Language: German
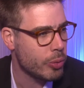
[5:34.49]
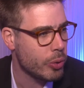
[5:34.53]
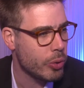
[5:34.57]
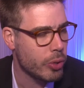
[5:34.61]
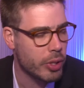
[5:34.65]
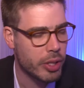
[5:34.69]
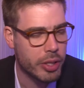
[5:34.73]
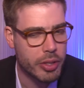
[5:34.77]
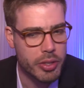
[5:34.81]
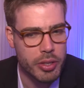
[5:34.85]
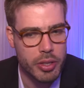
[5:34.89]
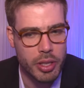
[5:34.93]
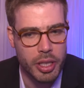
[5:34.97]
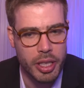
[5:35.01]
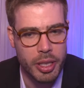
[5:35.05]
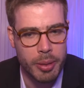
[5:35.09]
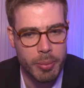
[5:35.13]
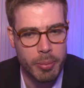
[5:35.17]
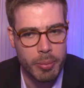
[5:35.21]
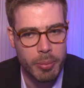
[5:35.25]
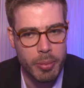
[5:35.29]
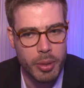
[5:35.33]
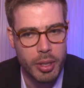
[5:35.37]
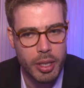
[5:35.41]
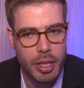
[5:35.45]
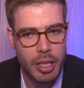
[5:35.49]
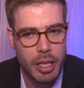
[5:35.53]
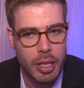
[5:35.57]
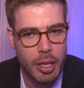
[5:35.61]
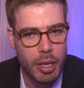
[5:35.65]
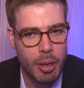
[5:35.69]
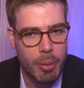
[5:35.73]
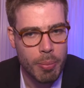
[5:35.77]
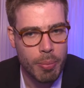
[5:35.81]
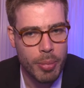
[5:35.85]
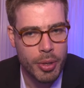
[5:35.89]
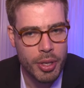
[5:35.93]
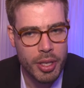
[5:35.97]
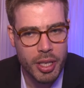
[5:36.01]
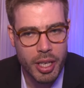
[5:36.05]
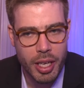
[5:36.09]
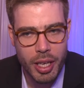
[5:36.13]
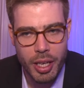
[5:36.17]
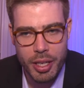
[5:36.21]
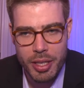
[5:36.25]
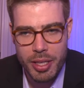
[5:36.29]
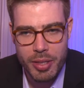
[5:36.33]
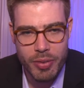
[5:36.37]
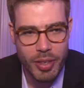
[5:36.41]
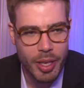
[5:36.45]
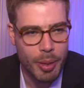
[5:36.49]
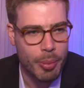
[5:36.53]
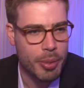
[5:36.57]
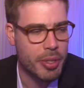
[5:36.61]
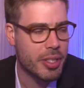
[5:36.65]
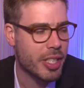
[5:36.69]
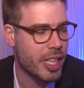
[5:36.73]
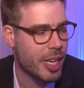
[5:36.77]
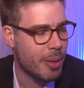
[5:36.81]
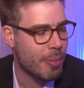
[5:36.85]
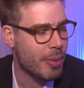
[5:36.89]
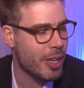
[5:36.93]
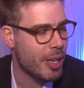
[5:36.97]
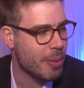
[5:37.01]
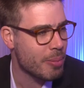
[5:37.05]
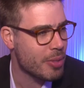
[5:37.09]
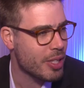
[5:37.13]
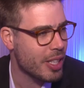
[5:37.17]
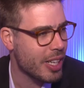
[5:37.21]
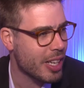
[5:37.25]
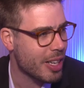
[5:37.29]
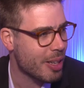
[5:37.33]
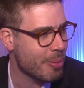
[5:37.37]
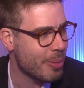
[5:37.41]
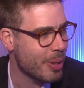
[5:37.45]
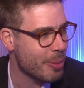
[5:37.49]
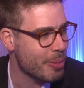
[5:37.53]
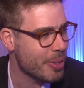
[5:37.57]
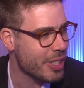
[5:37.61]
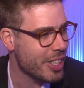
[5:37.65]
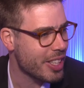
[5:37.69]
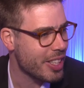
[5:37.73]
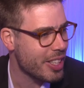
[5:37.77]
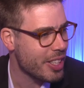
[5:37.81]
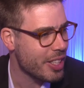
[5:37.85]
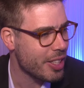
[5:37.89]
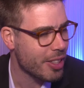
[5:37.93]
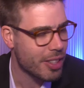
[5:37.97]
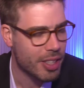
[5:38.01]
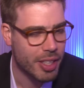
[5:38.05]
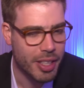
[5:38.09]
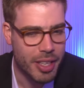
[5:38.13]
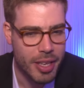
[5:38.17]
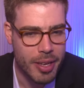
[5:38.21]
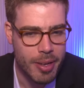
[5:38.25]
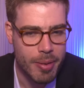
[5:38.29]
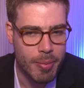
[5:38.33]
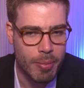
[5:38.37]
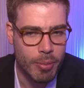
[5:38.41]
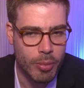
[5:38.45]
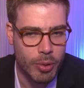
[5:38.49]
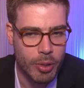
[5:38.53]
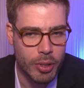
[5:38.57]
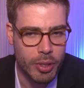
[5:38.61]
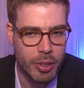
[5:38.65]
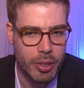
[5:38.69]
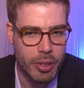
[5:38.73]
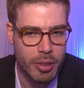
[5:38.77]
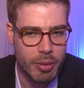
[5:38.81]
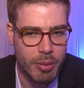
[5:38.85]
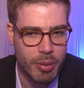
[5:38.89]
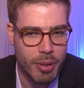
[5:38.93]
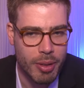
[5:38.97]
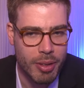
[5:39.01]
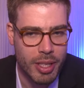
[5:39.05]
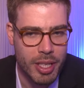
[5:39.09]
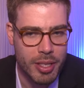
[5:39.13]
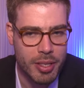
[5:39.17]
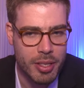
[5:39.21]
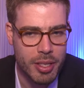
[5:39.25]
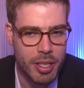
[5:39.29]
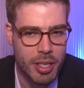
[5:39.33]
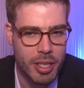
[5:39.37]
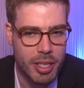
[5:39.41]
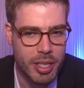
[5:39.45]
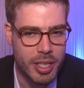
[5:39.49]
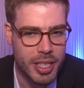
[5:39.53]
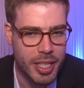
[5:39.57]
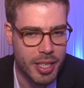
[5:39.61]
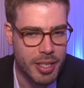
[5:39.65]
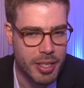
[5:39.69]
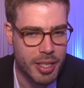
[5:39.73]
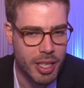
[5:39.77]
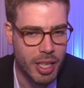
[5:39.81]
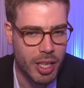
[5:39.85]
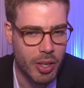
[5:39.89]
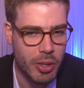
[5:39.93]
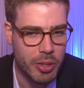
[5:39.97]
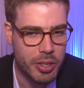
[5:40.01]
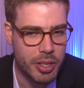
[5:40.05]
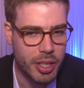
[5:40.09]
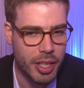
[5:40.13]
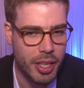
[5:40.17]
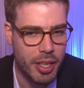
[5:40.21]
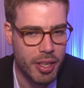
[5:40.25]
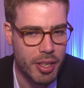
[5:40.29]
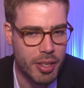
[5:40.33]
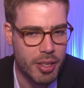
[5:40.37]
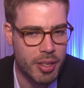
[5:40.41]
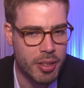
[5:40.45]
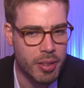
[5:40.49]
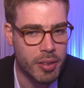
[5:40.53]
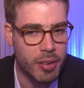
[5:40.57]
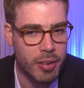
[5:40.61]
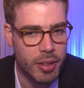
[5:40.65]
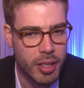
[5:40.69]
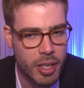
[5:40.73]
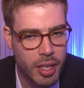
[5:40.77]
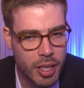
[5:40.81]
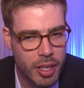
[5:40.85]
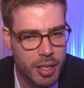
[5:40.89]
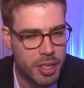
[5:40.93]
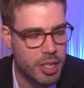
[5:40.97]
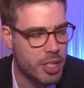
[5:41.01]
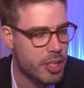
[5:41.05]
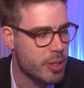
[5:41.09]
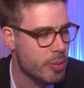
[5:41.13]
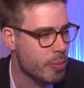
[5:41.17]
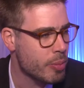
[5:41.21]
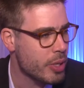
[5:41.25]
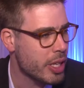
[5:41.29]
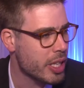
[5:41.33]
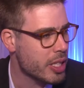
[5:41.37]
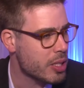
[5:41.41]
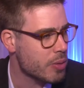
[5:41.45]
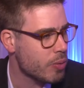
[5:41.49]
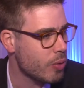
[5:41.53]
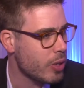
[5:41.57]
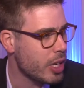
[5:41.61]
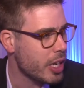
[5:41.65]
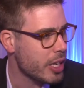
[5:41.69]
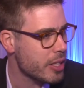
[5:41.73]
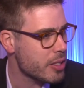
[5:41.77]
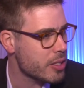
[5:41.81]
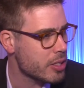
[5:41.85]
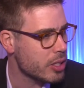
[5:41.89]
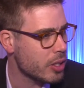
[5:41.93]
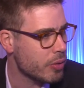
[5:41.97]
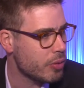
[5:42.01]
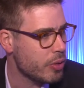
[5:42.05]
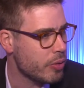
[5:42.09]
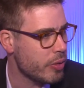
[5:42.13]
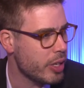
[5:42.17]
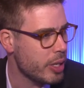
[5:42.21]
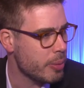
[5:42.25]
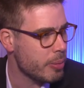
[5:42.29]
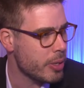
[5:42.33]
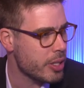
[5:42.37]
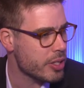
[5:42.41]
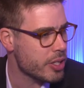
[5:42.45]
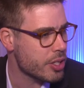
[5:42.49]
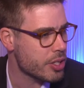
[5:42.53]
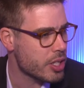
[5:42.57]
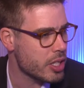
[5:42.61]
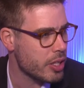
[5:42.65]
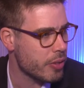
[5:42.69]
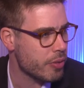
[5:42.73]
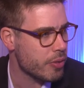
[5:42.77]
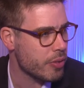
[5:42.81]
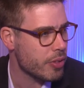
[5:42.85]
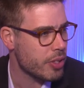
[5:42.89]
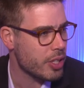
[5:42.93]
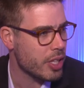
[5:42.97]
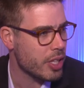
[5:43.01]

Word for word: Moritz. Ähm, bin da zwei bis dreimal am Tag beim Training ähm, und das Ziel ist ganz klar ausgerichtet in diesem Jahr 2018 auf die Weltmeisterschaften.